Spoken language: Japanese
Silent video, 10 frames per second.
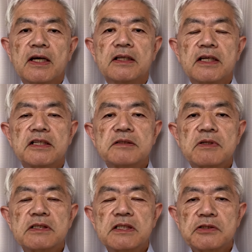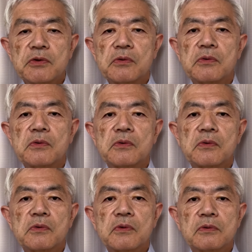で一番最初
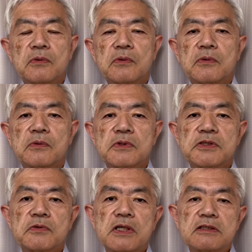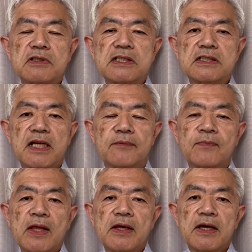この潮風はですね
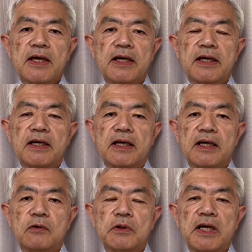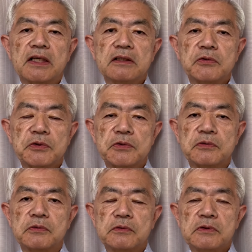えー、これやると
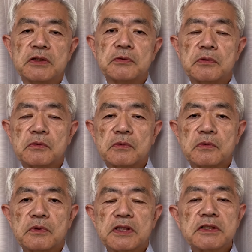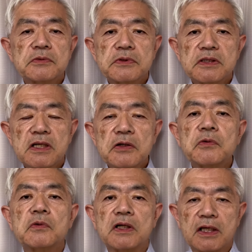いう、あの、北朝鮮、韓
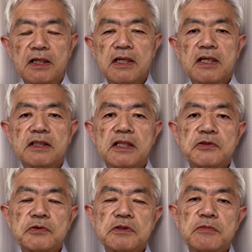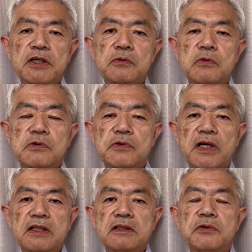国から北朝鮮向けの放送を
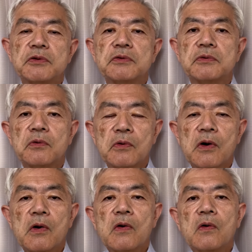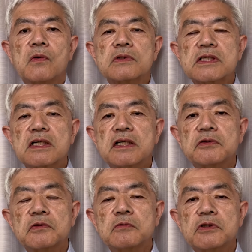やるというのを、産経
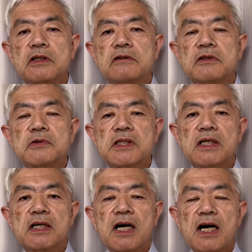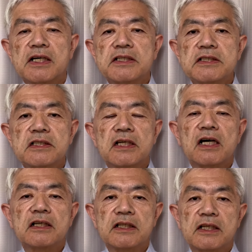の久保田瑠璃子さんが記事に
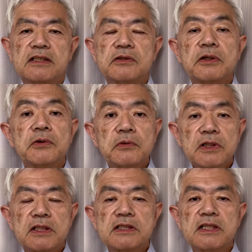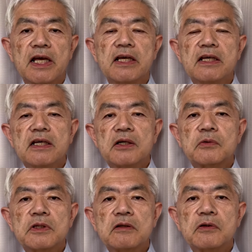書いて、それを読んでですね、
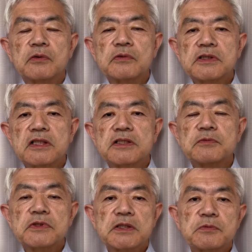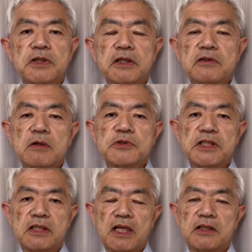これひょっとしたら自分たちもできるかも
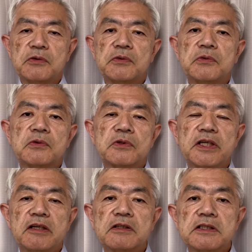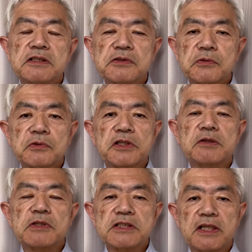しれないということで、私ソウル
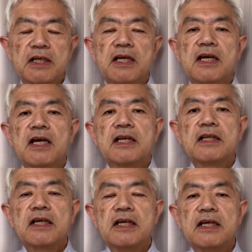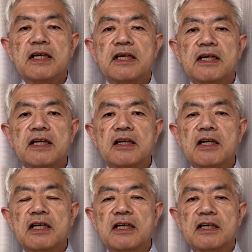行きまして、で、
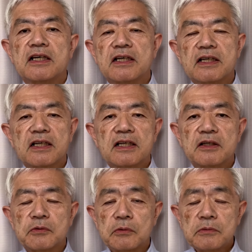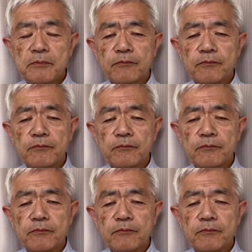えー、あの、